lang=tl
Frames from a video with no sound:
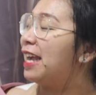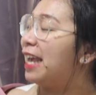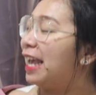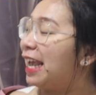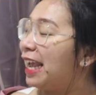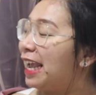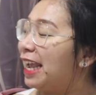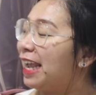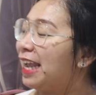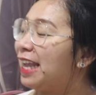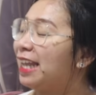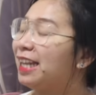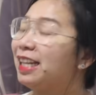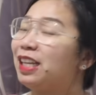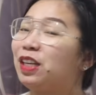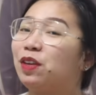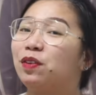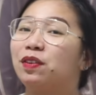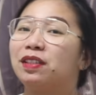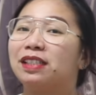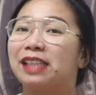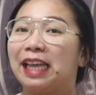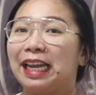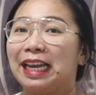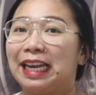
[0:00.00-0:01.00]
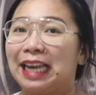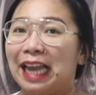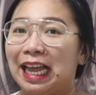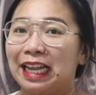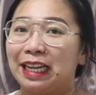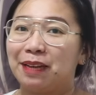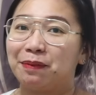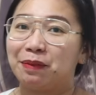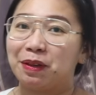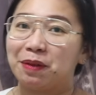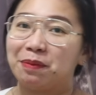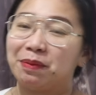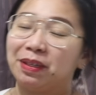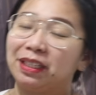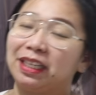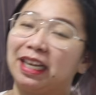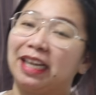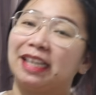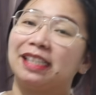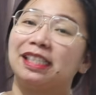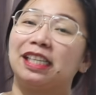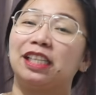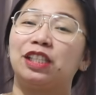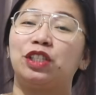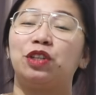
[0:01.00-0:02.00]
And yung sa ilalim naman
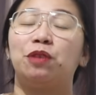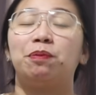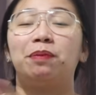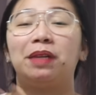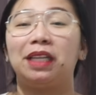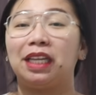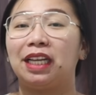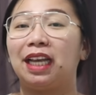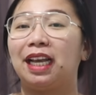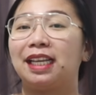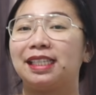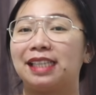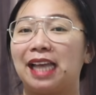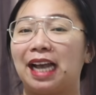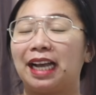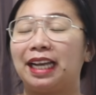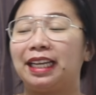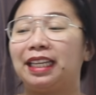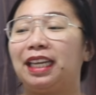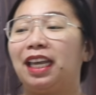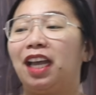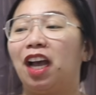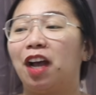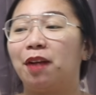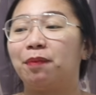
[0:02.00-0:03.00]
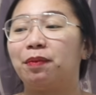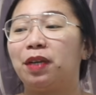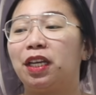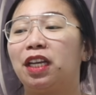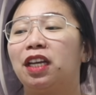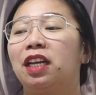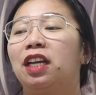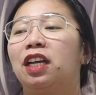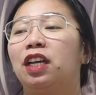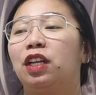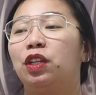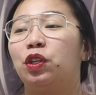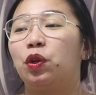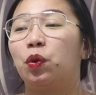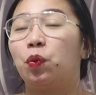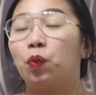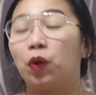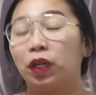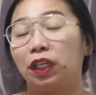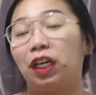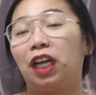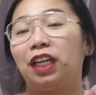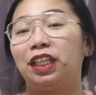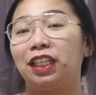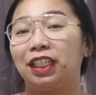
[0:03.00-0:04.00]
guys is yung binigay sa akin ni Hubby ng
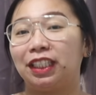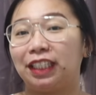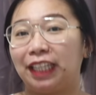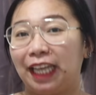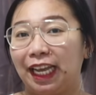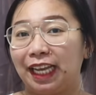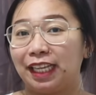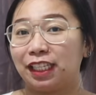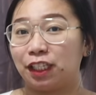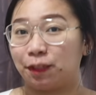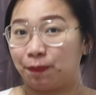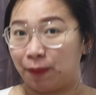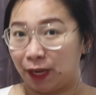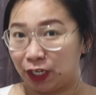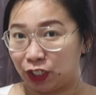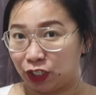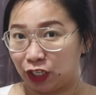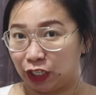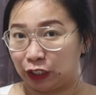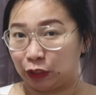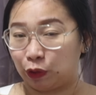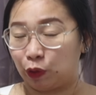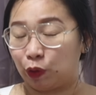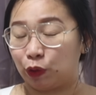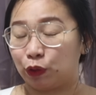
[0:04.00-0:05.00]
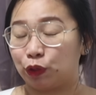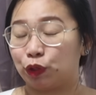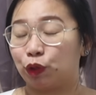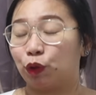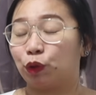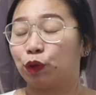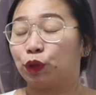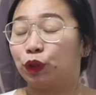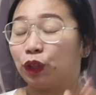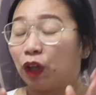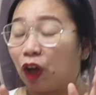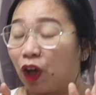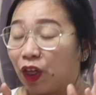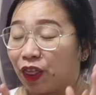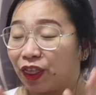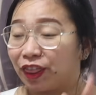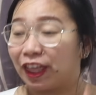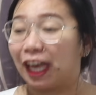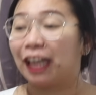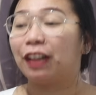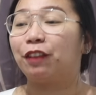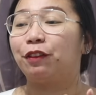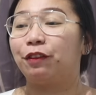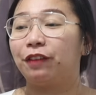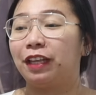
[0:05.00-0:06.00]
100k special ko. So on
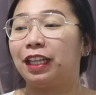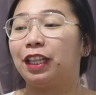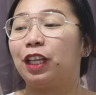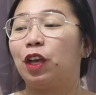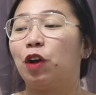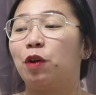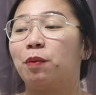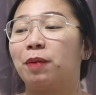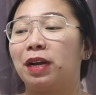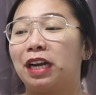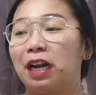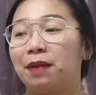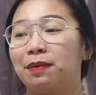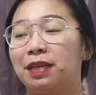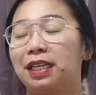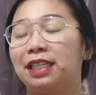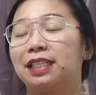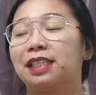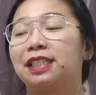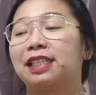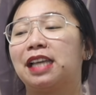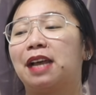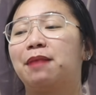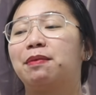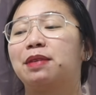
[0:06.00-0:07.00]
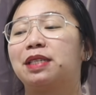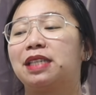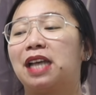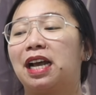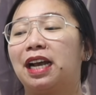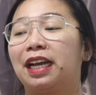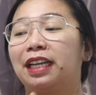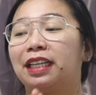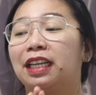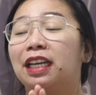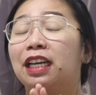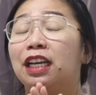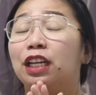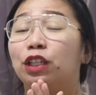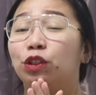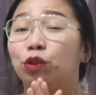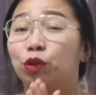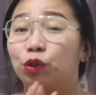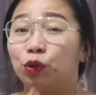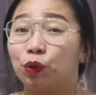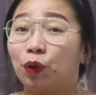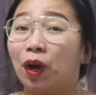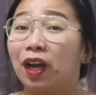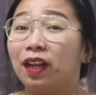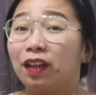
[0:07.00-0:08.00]
that video, marami nagsasabi sa akin
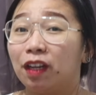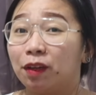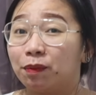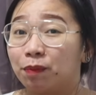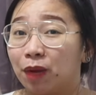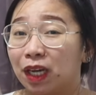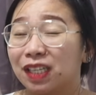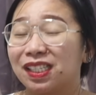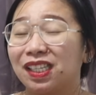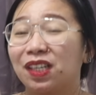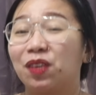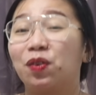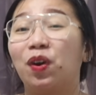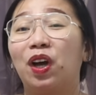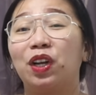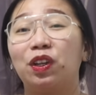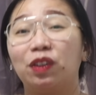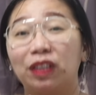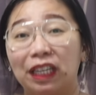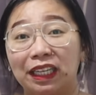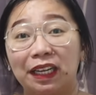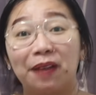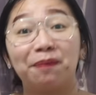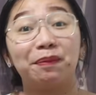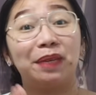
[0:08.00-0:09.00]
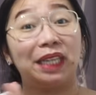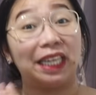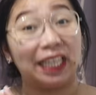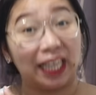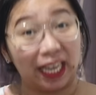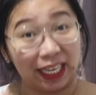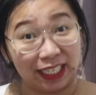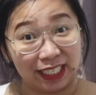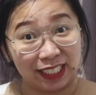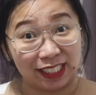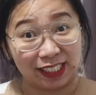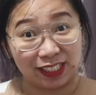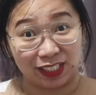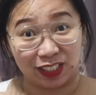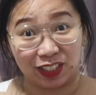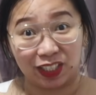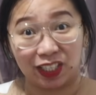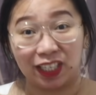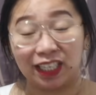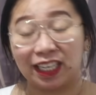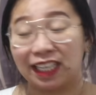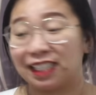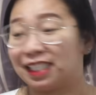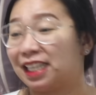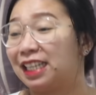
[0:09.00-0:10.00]
to do an unboxing ko ano talaga binigay ni
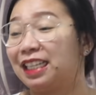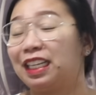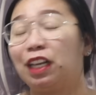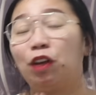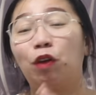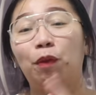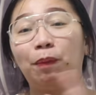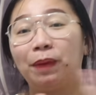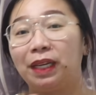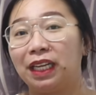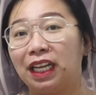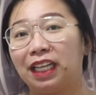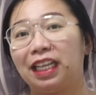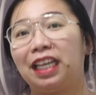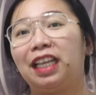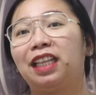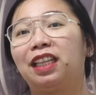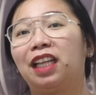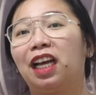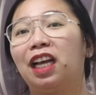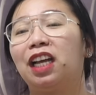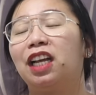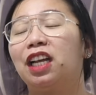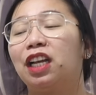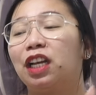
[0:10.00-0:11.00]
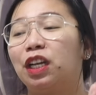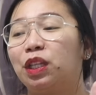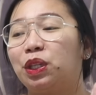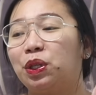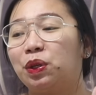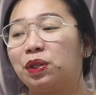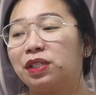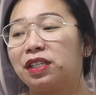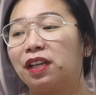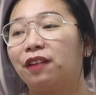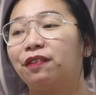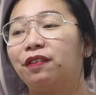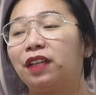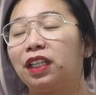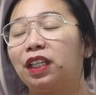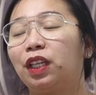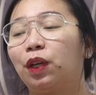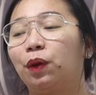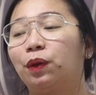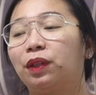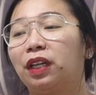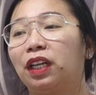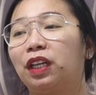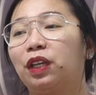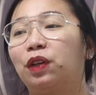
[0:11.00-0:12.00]
Sir kasi hindi ko pinakita dun sa
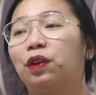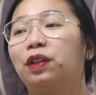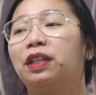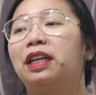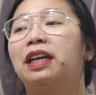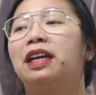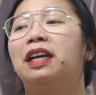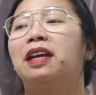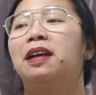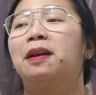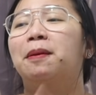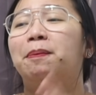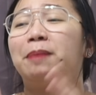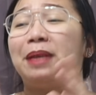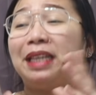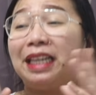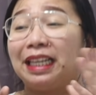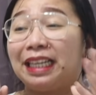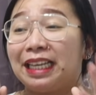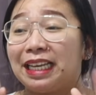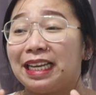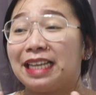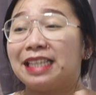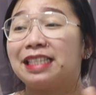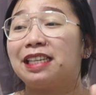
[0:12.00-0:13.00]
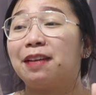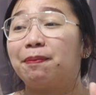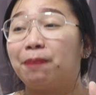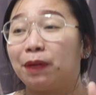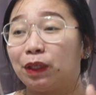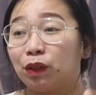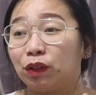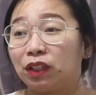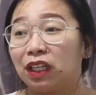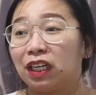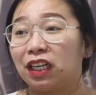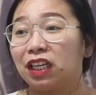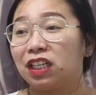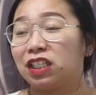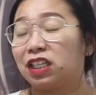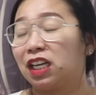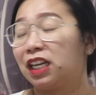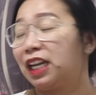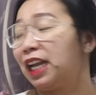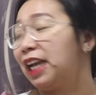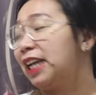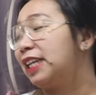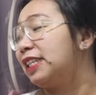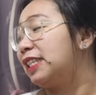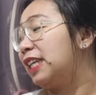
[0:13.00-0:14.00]
video na yon. Pinag-iisipan ko talaga
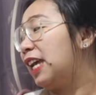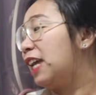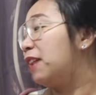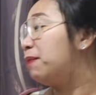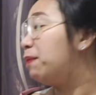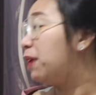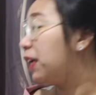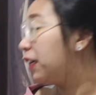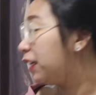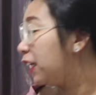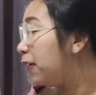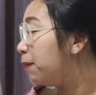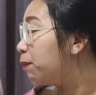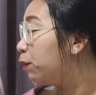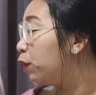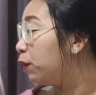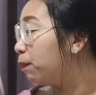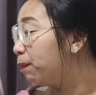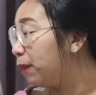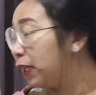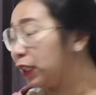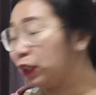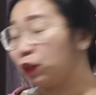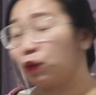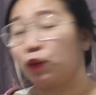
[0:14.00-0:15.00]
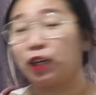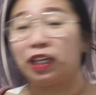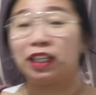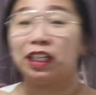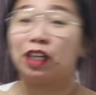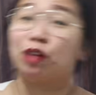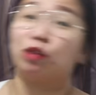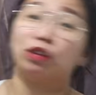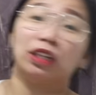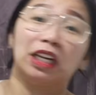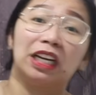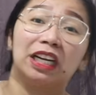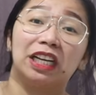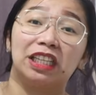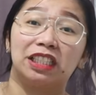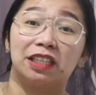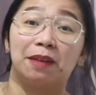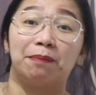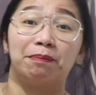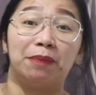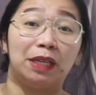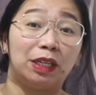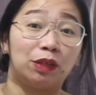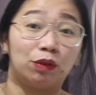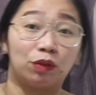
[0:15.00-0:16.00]
siya guys and may ribbon pa to. Hindi ko talaga
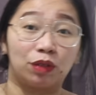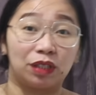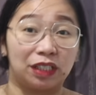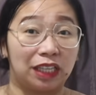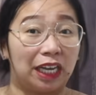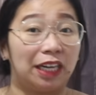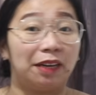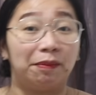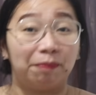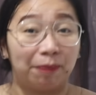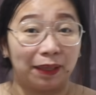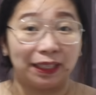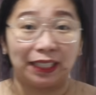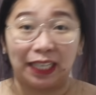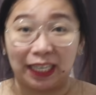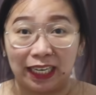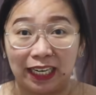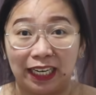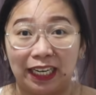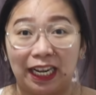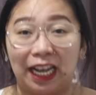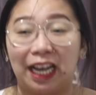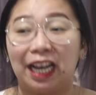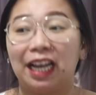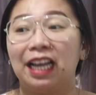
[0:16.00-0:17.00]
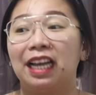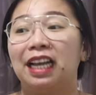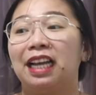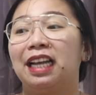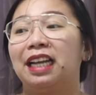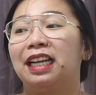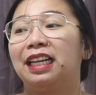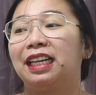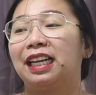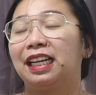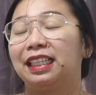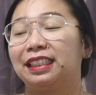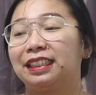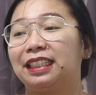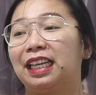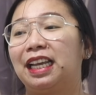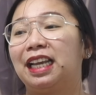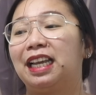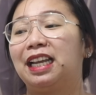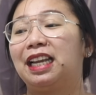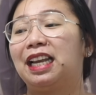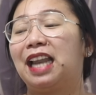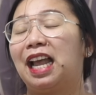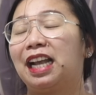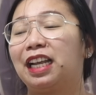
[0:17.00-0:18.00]
siya binuksan pa talaga
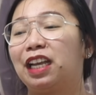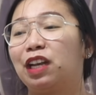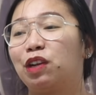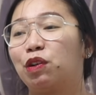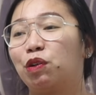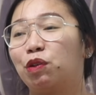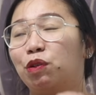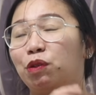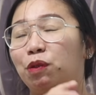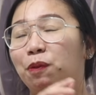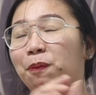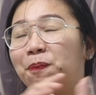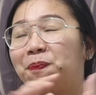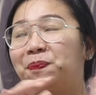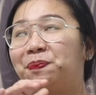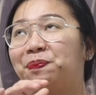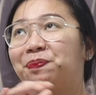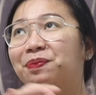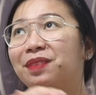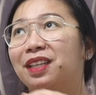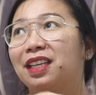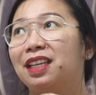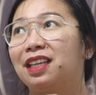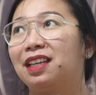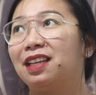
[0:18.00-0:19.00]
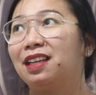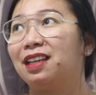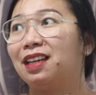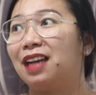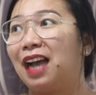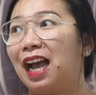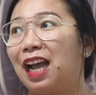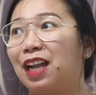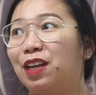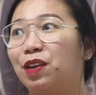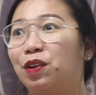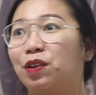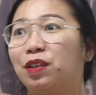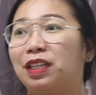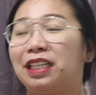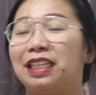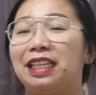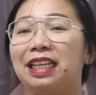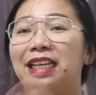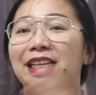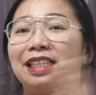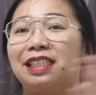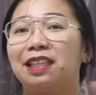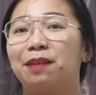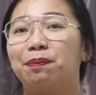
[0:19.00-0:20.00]
kasi lagi kong ano,
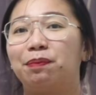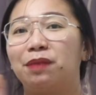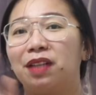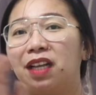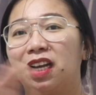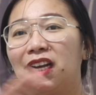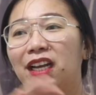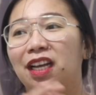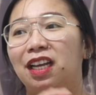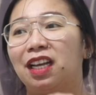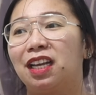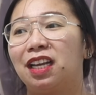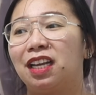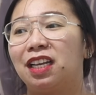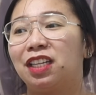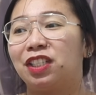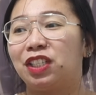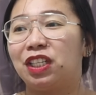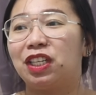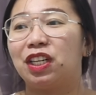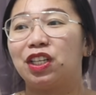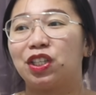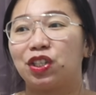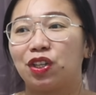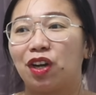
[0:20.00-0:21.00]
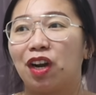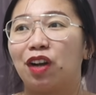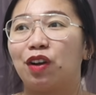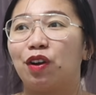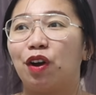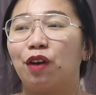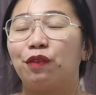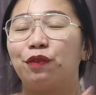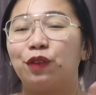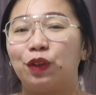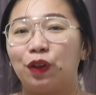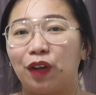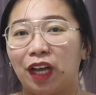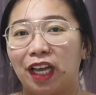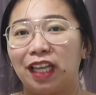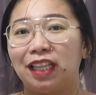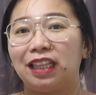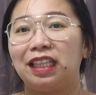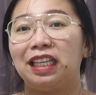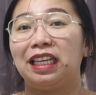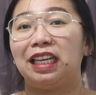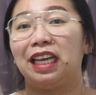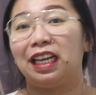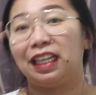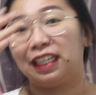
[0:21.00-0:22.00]
iniisip na sinashrug off yung
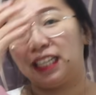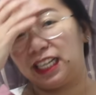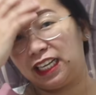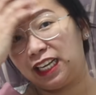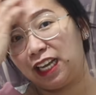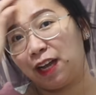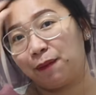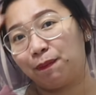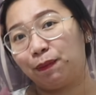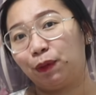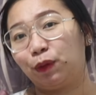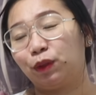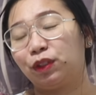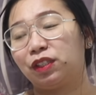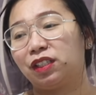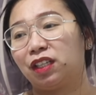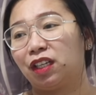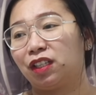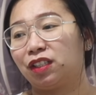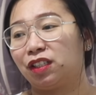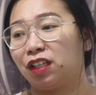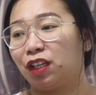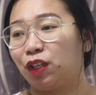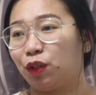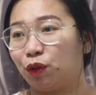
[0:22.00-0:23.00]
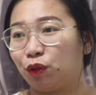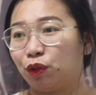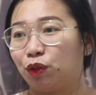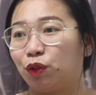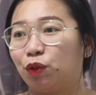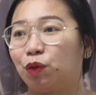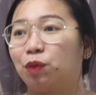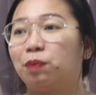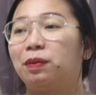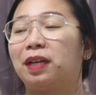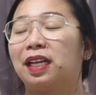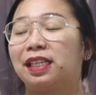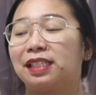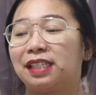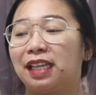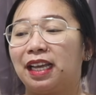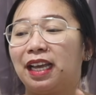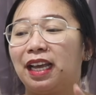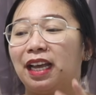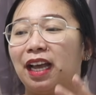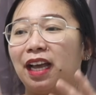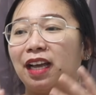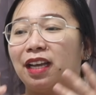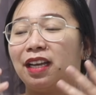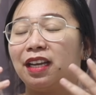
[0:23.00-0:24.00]
idea na i-upload sa sa YouTube
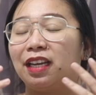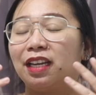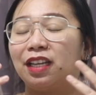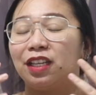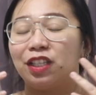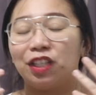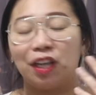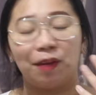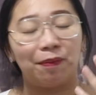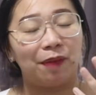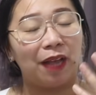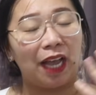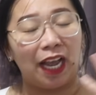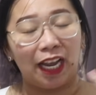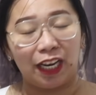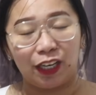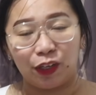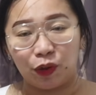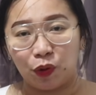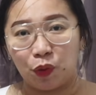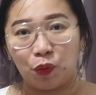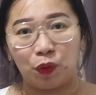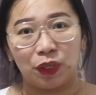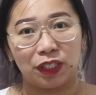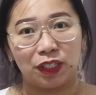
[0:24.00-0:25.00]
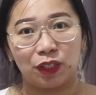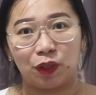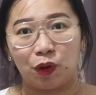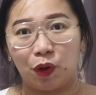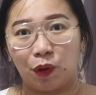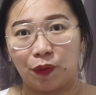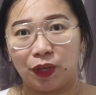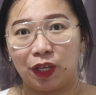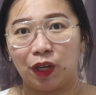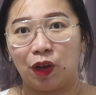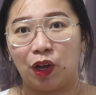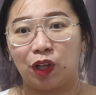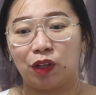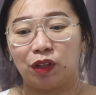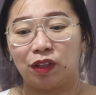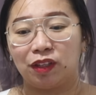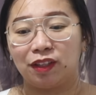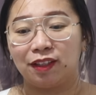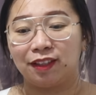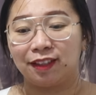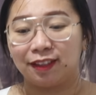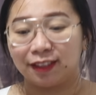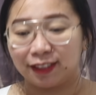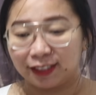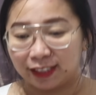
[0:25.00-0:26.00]
kasi syempre I know what's going
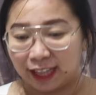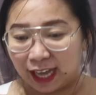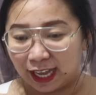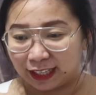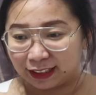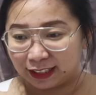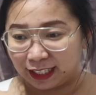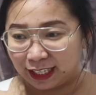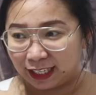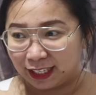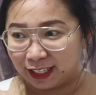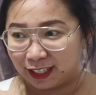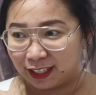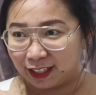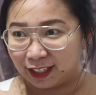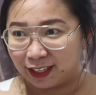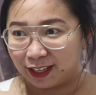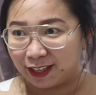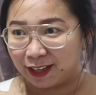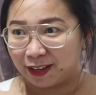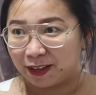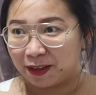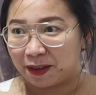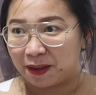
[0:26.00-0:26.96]
on sa ating